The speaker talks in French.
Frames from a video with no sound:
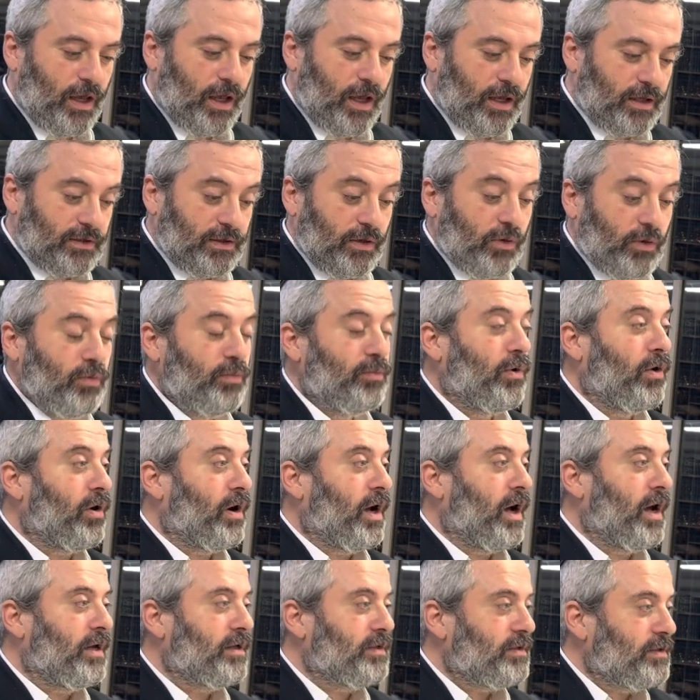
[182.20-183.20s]
C'est où
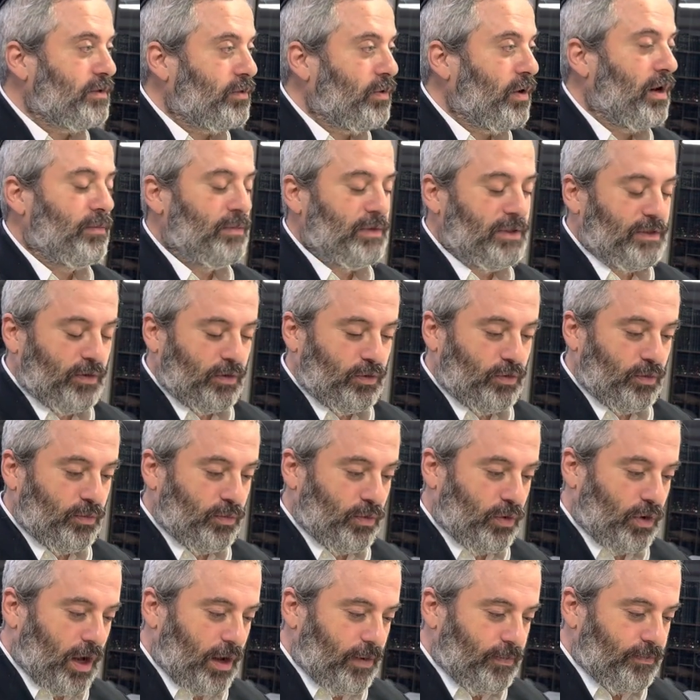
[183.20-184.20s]
Mora C'est quoi la mitzvah de
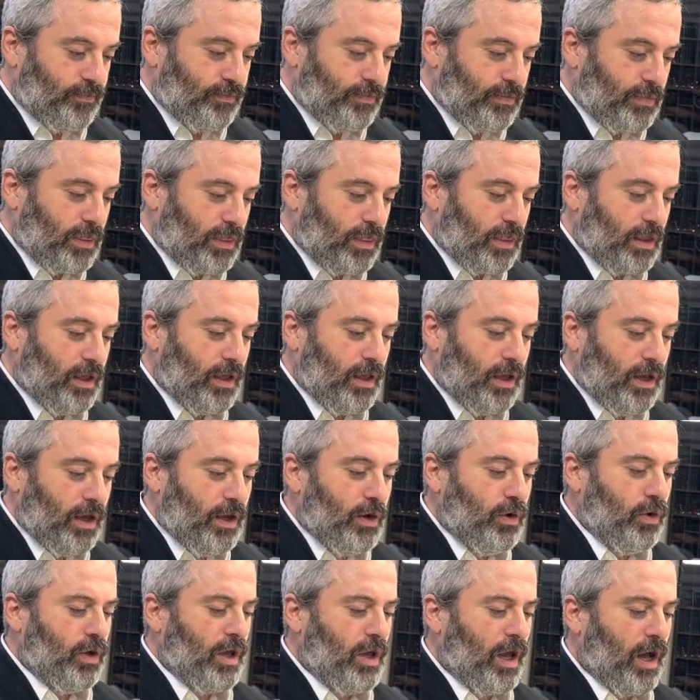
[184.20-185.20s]
Mora
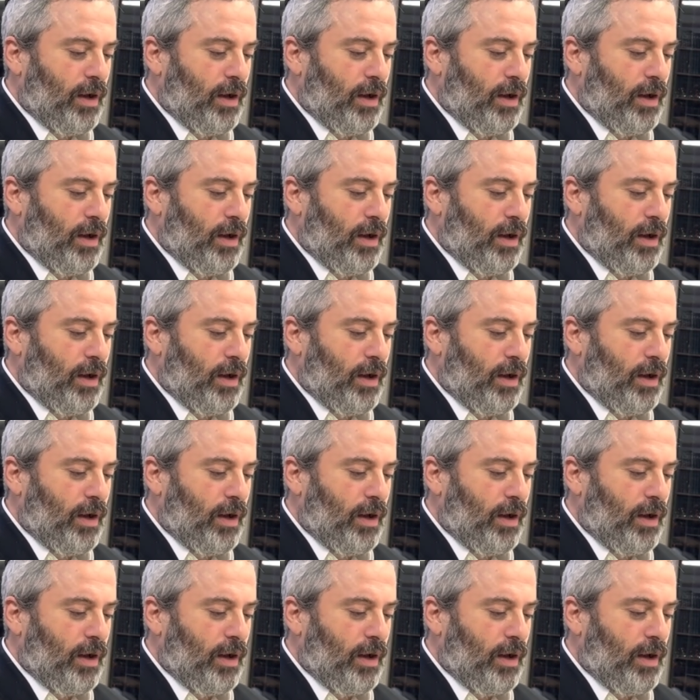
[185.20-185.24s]
Une